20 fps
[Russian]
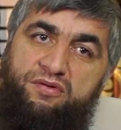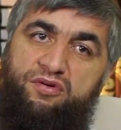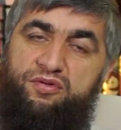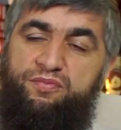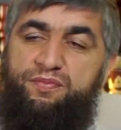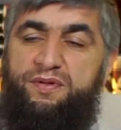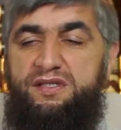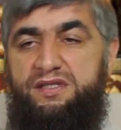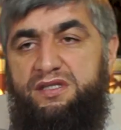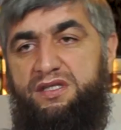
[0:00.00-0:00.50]

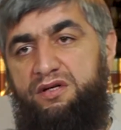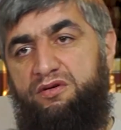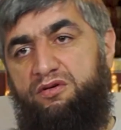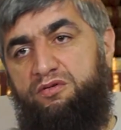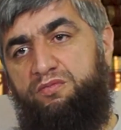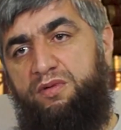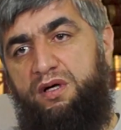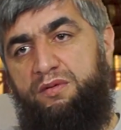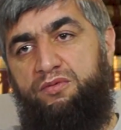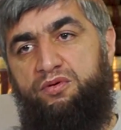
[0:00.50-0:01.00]
вот
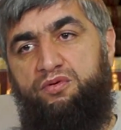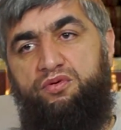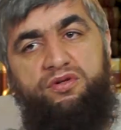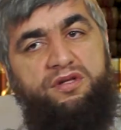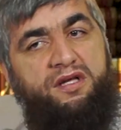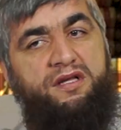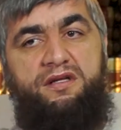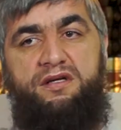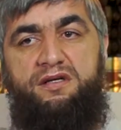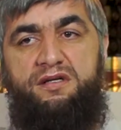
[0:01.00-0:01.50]
поздравил маму
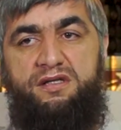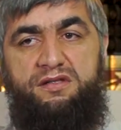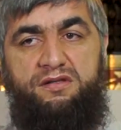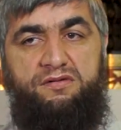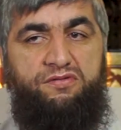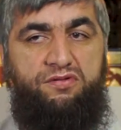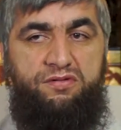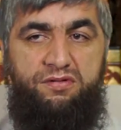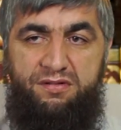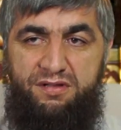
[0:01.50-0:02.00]
год один раз,
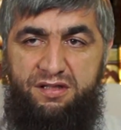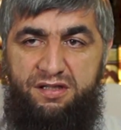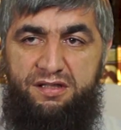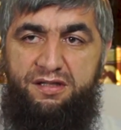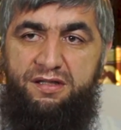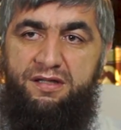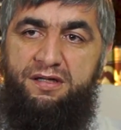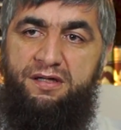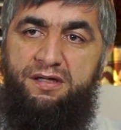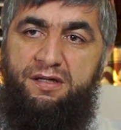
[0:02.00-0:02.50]
и все,
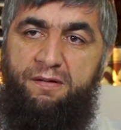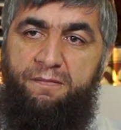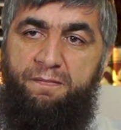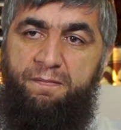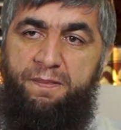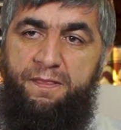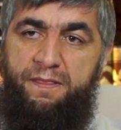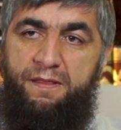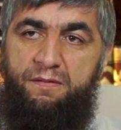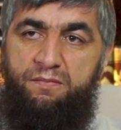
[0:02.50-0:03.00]
нет.
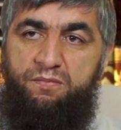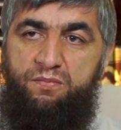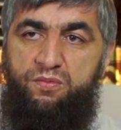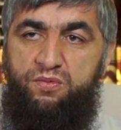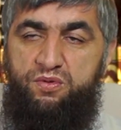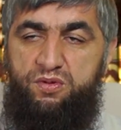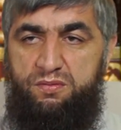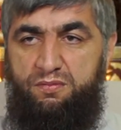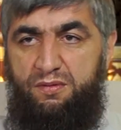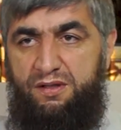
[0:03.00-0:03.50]

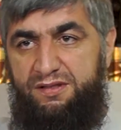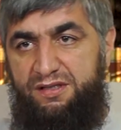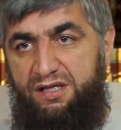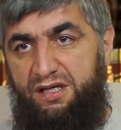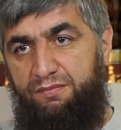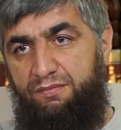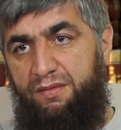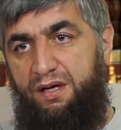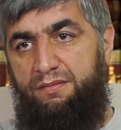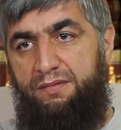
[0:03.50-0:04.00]

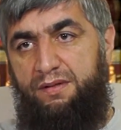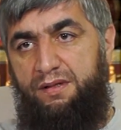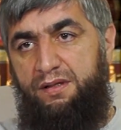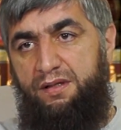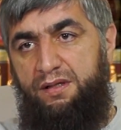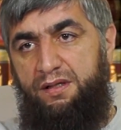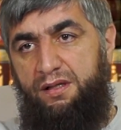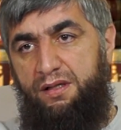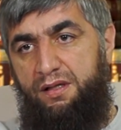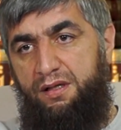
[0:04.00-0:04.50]
Мусульманская мама,
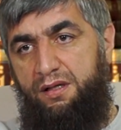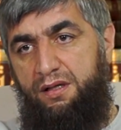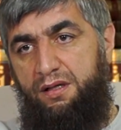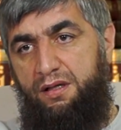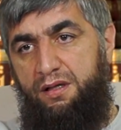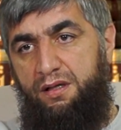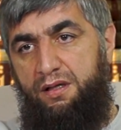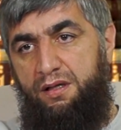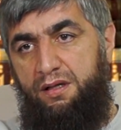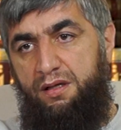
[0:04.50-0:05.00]

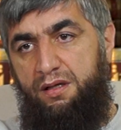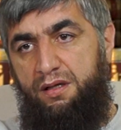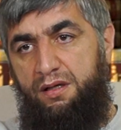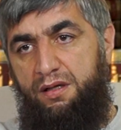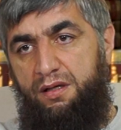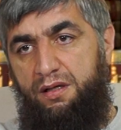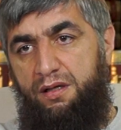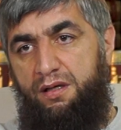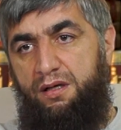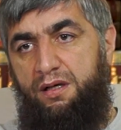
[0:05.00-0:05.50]

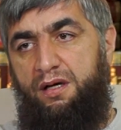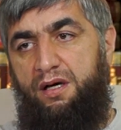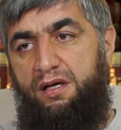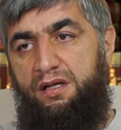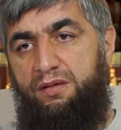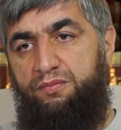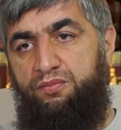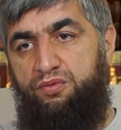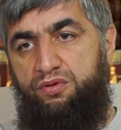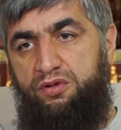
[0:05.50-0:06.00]

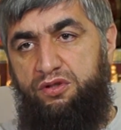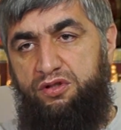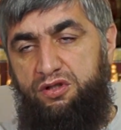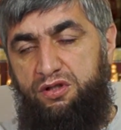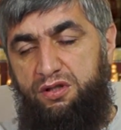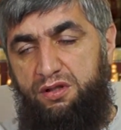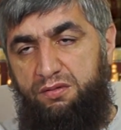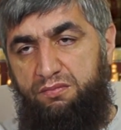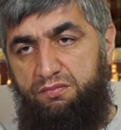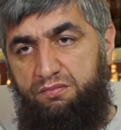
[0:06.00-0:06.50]
она,
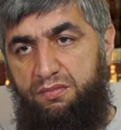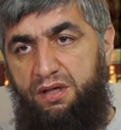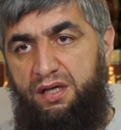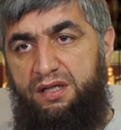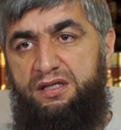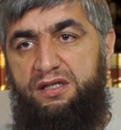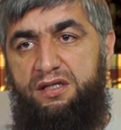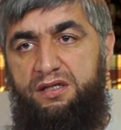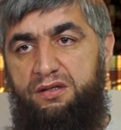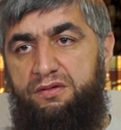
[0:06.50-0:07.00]
будучи
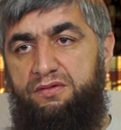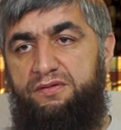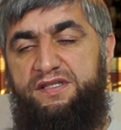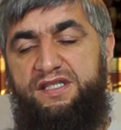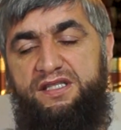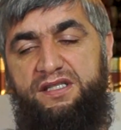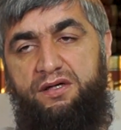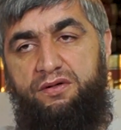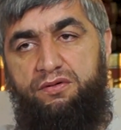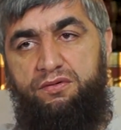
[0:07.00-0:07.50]
матерью,
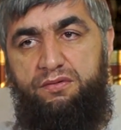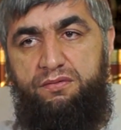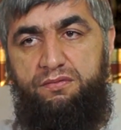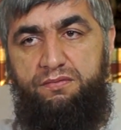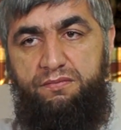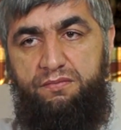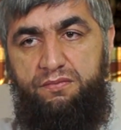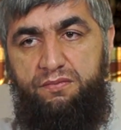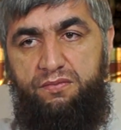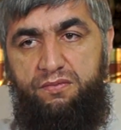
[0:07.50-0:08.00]
всегда
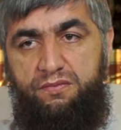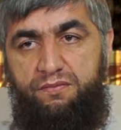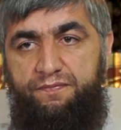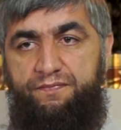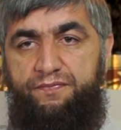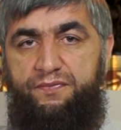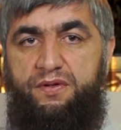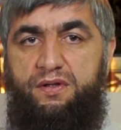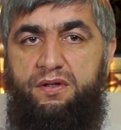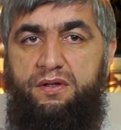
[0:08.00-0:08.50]

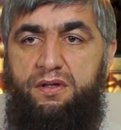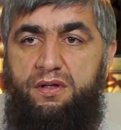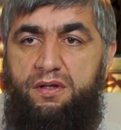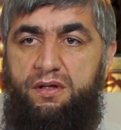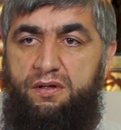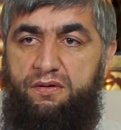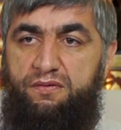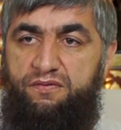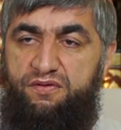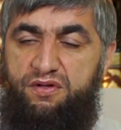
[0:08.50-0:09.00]

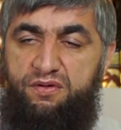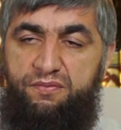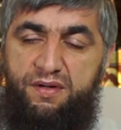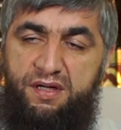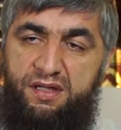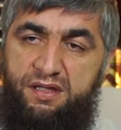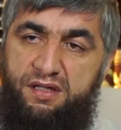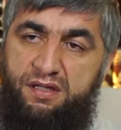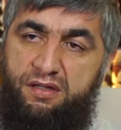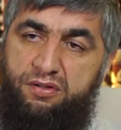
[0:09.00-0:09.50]

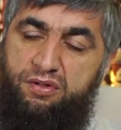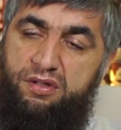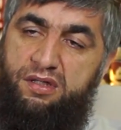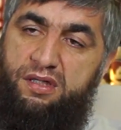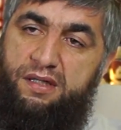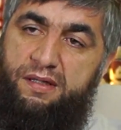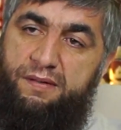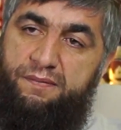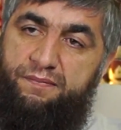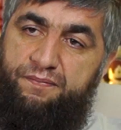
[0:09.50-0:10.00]
внимание,
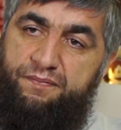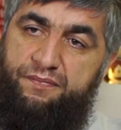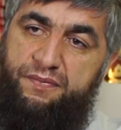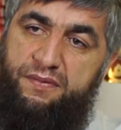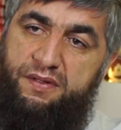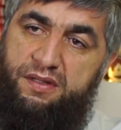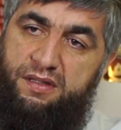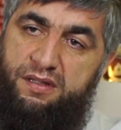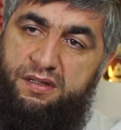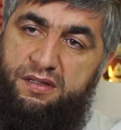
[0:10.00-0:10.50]
которое
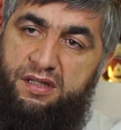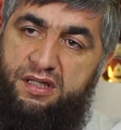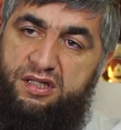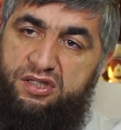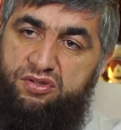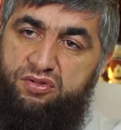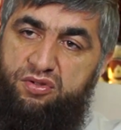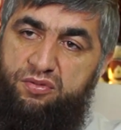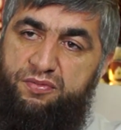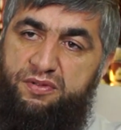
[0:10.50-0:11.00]

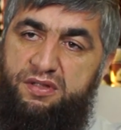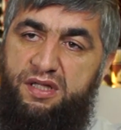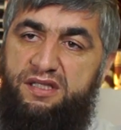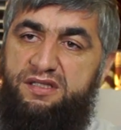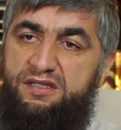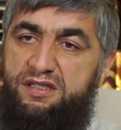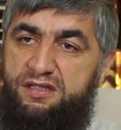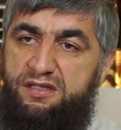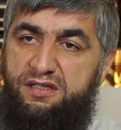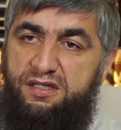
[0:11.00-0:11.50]
должно быть
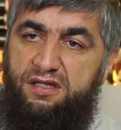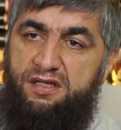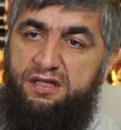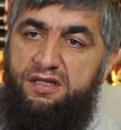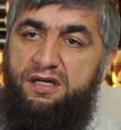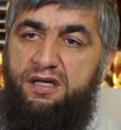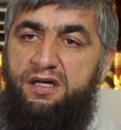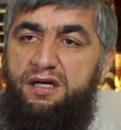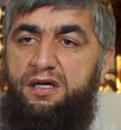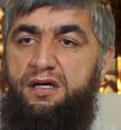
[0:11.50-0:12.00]
от
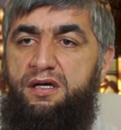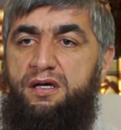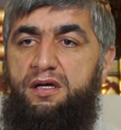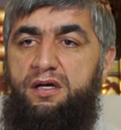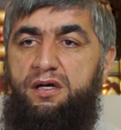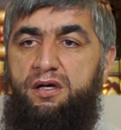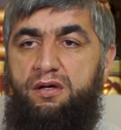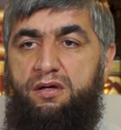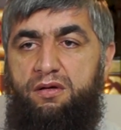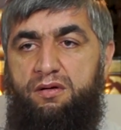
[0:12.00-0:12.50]
детей.
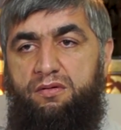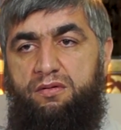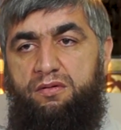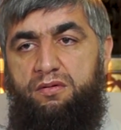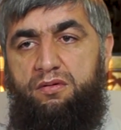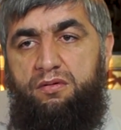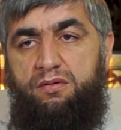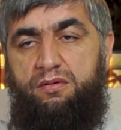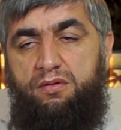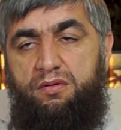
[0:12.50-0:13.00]

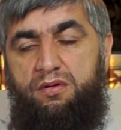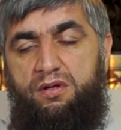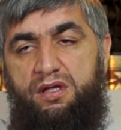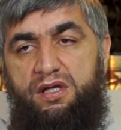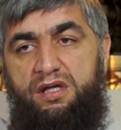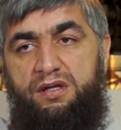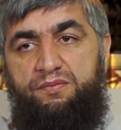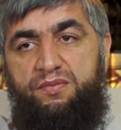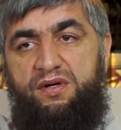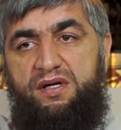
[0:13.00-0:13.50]

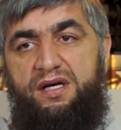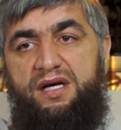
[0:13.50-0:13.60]
И мы